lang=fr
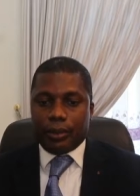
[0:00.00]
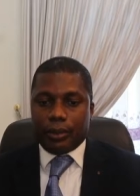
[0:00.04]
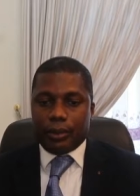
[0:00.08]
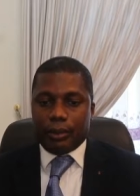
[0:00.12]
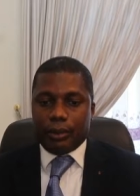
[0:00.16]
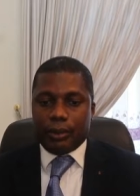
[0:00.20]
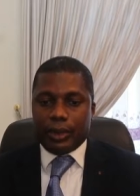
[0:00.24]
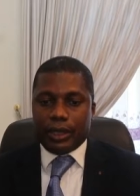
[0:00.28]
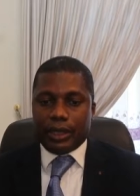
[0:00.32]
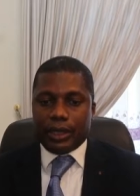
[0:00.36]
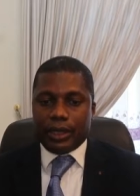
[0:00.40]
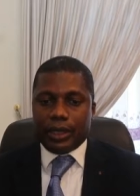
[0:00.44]

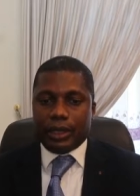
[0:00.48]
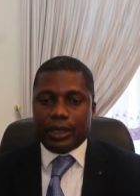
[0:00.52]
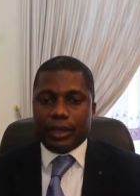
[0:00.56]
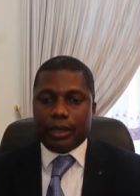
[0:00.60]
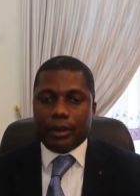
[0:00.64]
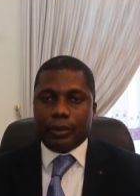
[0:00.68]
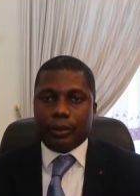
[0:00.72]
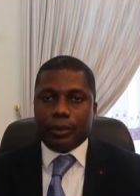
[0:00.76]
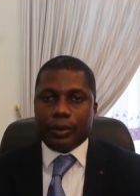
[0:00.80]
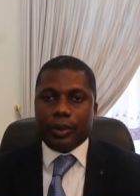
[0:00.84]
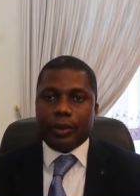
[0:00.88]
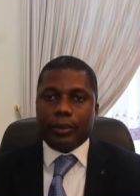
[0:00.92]

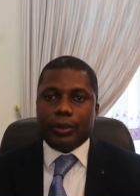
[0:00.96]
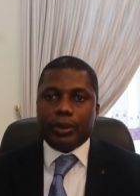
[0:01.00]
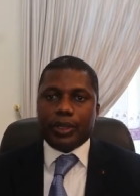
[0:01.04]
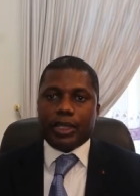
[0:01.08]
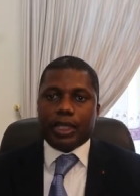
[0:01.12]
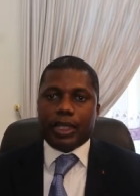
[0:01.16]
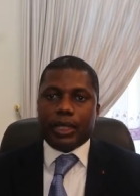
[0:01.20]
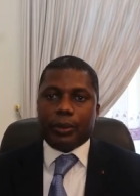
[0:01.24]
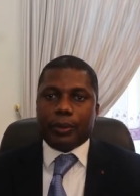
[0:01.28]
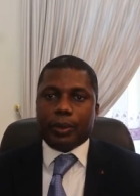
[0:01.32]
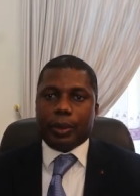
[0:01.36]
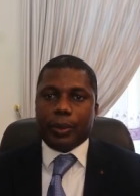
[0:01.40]
Maintenant, pour le
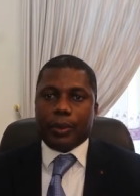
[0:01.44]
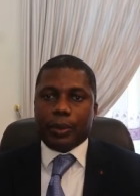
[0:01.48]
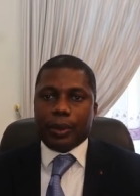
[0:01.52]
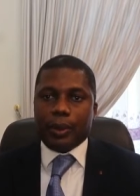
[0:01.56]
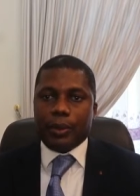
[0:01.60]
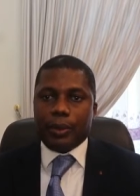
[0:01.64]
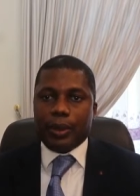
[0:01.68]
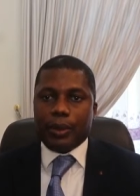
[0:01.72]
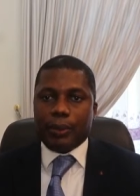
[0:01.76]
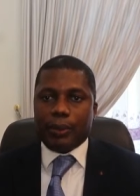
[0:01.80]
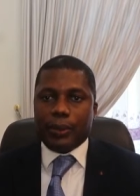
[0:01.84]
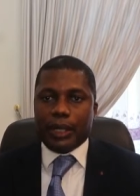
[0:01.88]
bilan à
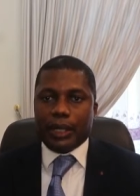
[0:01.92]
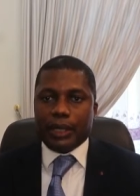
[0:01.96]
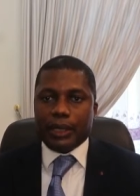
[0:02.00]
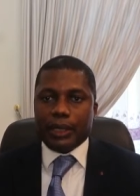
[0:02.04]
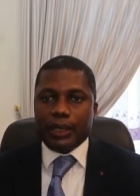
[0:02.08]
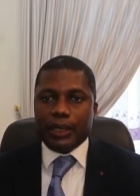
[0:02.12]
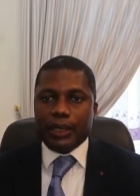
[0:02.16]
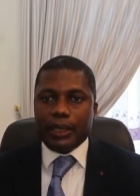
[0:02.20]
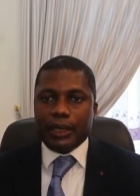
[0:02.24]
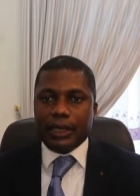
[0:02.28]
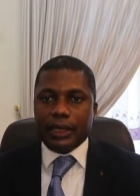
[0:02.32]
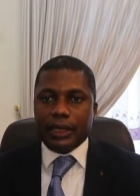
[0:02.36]
proprement
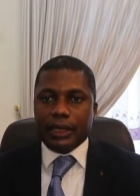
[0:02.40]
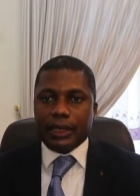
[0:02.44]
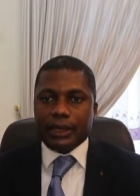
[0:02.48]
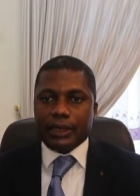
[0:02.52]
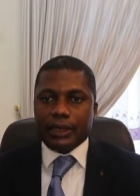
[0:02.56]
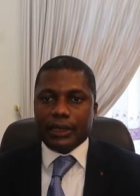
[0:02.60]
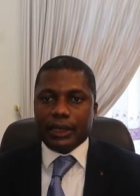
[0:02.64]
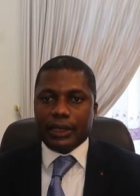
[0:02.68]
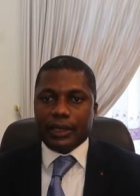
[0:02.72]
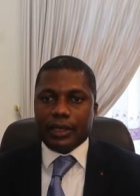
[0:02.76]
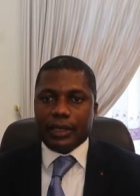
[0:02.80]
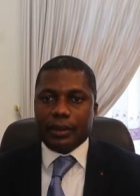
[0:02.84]
parler,
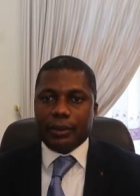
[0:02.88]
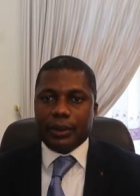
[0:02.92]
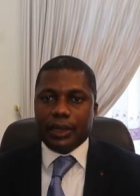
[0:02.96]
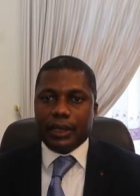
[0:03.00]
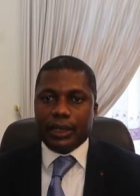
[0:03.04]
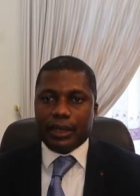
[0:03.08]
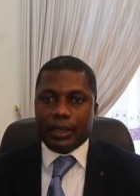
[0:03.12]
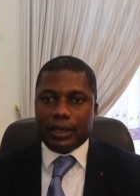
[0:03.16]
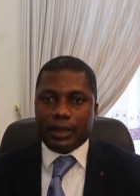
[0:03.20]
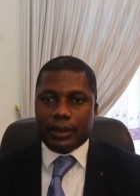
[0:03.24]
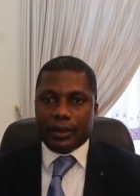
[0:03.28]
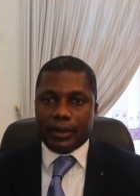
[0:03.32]
c'est un
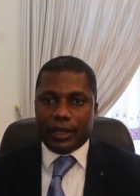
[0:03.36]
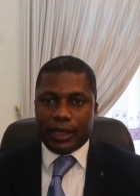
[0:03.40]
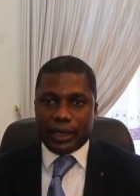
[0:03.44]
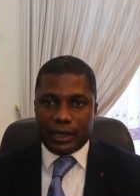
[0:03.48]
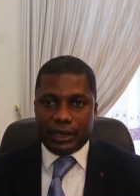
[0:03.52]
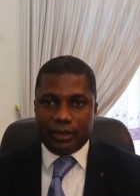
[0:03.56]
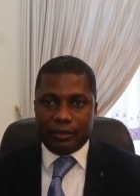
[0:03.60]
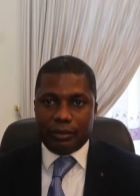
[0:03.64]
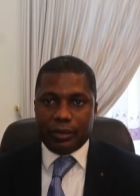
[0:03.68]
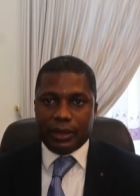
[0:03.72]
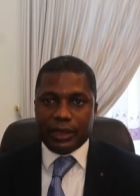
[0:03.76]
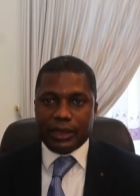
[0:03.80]
bilan
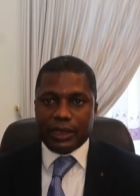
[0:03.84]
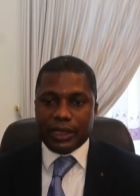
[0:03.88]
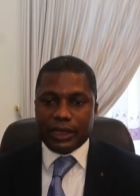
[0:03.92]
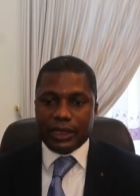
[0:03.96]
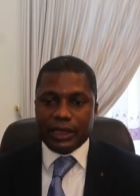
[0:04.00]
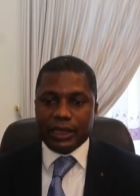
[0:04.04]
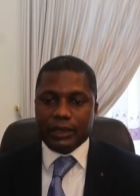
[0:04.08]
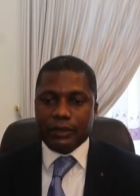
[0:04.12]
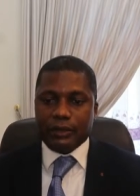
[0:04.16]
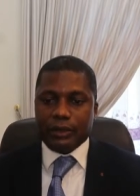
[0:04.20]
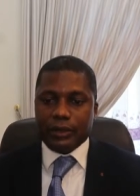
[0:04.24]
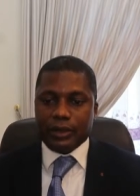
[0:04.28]
relativement
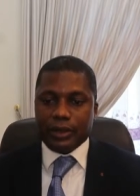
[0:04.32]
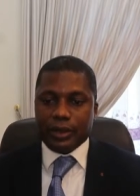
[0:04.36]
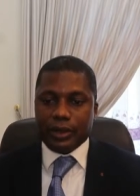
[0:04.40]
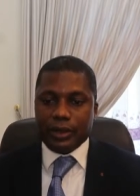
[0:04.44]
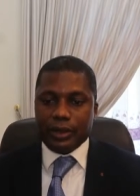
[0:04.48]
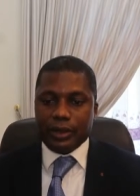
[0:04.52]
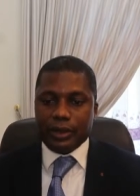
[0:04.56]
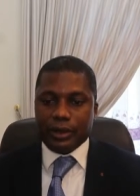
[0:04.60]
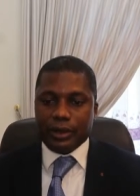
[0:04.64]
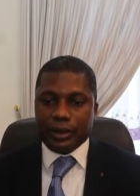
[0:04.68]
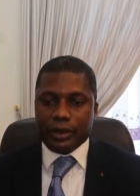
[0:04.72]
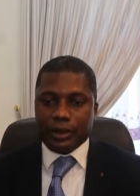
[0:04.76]
satisfaisant
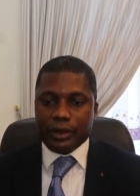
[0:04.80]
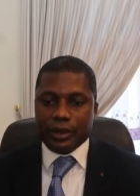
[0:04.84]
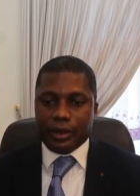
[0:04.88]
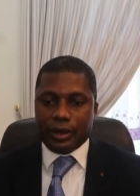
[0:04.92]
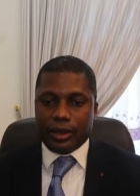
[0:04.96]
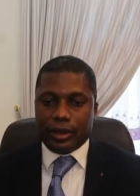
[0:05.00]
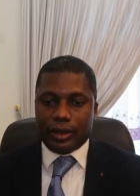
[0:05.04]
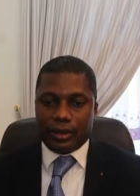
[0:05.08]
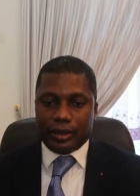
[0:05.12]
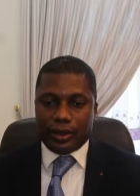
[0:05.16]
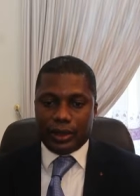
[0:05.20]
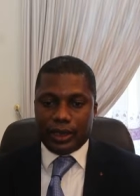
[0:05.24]

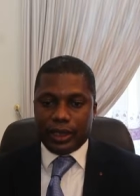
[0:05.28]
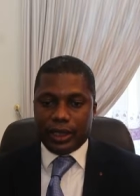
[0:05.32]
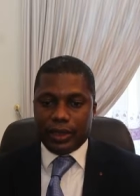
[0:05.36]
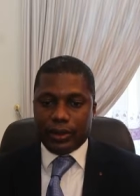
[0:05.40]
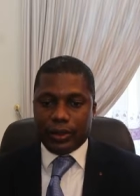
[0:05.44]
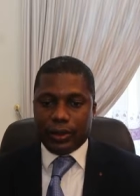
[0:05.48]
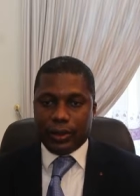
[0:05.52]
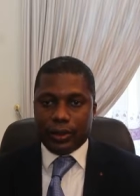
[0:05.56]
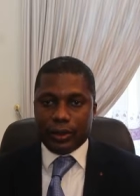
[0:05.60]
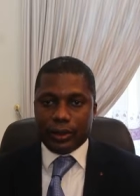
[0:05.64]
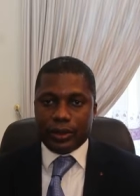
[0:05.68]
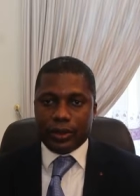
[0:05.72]
quand on tient
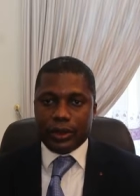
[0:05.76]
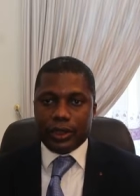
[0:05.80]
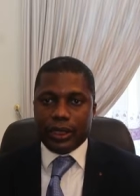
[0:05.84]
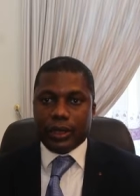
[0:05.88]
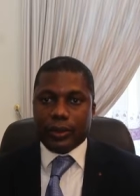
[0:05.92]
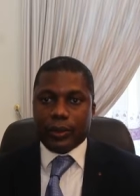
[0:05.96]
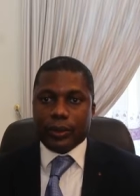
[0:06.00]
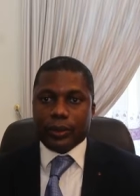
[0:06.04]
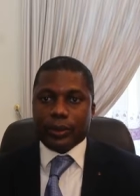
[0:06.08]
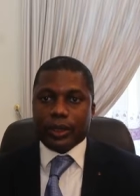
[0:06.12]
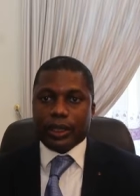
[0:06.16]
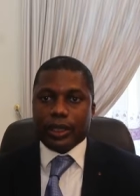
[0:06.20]
compte des
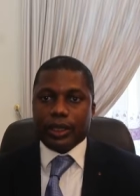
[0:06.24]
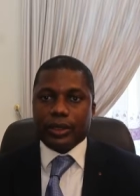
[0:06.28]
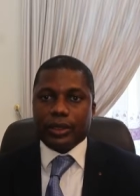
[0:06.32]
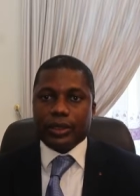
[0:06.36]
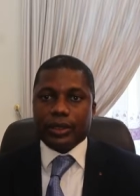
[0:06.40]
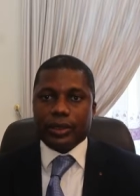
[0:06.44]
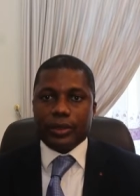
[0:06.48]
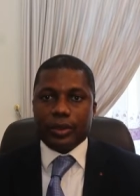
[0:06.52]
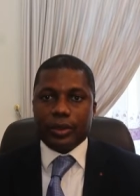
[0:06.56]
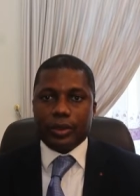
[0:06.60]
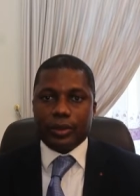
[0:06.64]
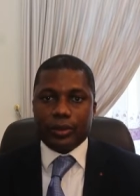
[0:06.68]
contraintes
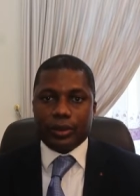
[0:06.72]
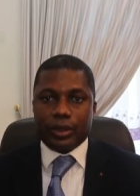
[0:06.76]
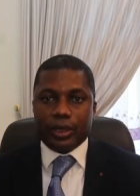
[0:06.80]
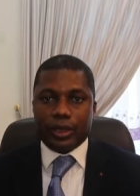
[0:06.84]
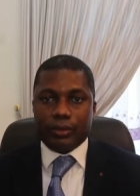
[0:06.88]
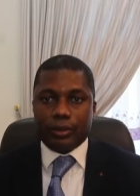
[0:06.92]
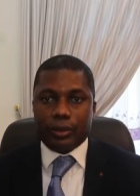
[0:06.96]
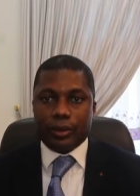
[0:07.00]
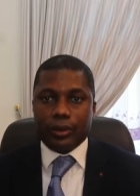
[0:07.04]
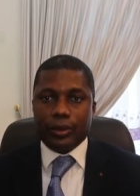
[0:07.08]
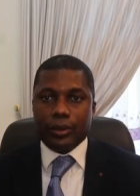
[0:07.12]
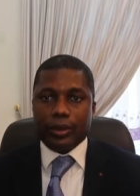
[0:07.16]
que nous
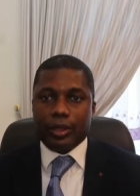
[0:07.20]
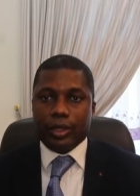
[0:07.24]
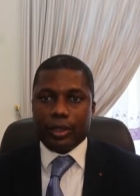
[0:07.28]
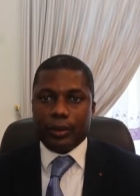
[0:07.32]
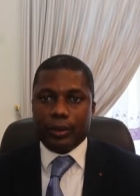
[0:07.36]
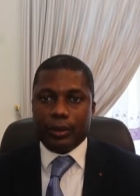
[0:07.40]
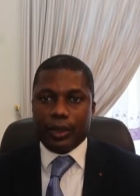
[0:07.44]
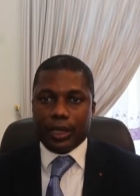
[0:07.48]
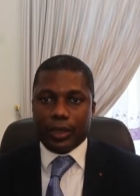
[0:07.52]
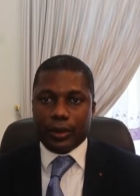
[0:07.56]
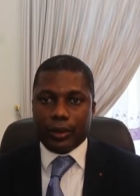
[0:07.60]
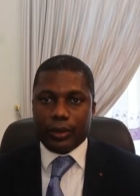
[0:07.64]
avons eues,
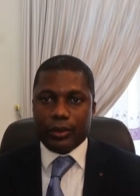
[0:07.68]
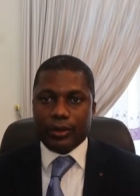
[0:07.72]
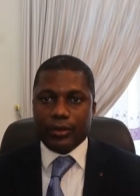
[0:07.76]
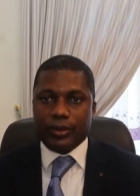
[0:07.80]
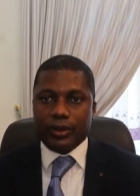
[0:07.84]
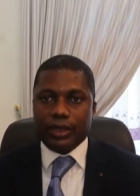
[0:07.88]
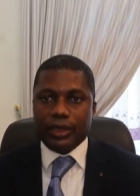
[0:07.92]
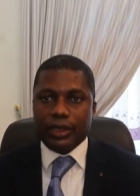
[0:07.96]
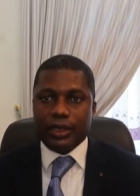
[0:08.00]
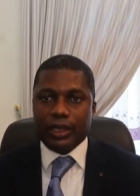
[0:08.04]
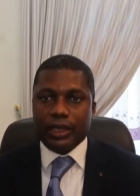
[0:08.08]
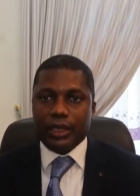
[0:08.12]
comme la
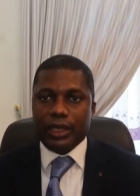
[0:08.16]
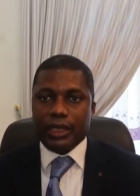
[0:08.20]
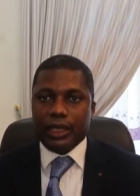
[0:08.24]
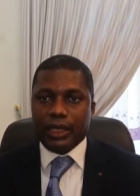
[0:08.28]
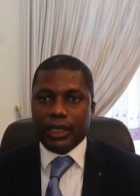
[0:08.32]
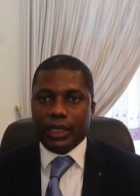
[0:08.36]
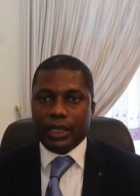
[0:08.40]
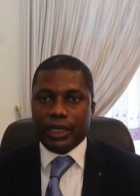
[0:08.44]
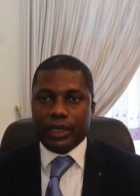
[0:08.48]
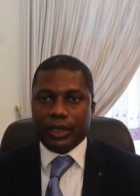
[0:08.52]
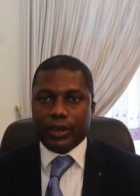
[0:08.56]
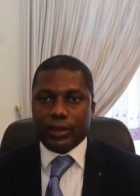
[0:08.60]
Covid
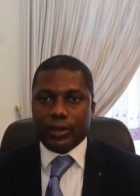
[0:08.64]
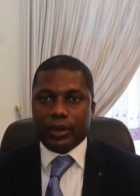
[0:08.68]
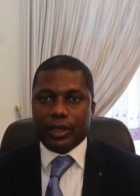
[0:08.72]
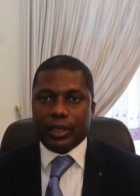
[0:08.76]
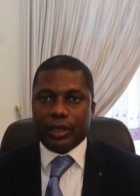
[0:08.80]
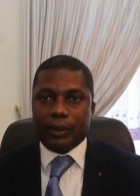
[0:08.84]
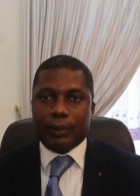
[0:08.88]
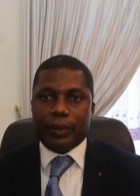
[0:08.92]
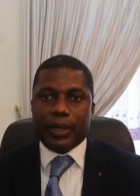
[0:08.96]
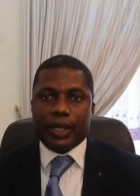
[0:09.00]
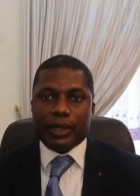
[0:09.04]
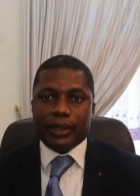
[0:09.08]
et son
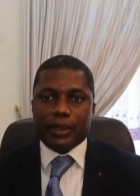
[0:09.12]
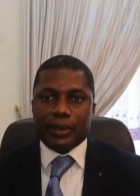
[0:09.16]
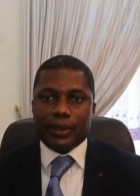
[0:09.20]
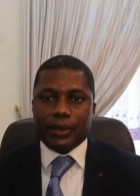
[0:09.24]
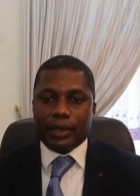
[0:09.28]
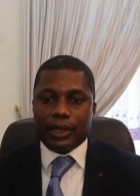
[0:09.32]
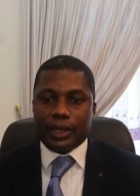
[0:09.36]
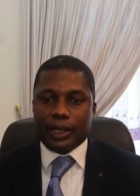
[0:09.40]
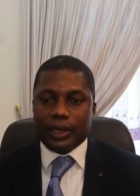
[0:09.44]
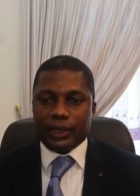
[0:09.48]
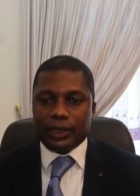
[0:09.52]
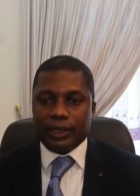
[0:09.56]
impact
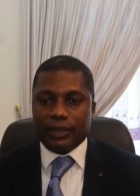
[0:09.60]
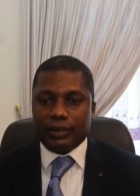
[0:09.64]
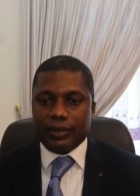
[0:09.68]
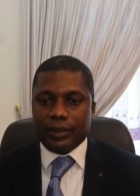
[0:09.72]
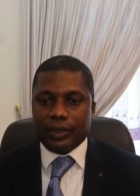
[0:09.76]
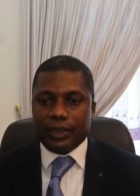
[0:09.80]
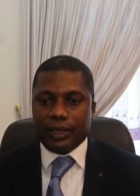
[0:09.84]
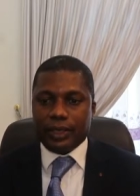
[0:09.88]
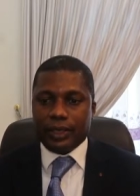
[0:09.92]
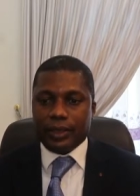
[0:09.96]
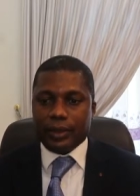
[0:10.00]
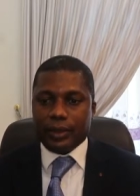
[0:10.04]
sur
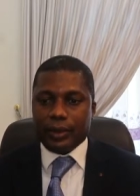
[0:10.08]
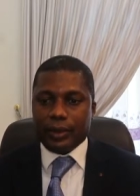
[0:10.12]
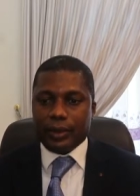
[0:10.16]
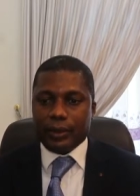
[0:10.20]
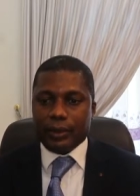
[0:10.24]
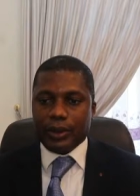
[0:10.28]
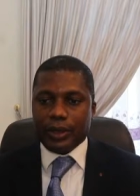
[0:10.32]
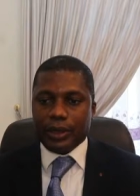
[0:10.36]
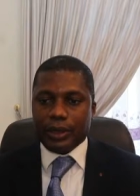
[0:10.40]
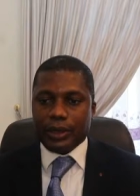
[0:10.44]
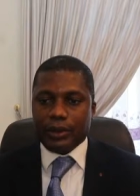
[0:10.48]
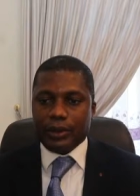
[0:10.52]
l'activité
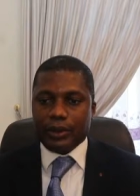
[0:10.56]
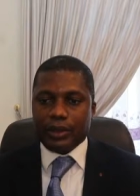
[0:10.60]
économique.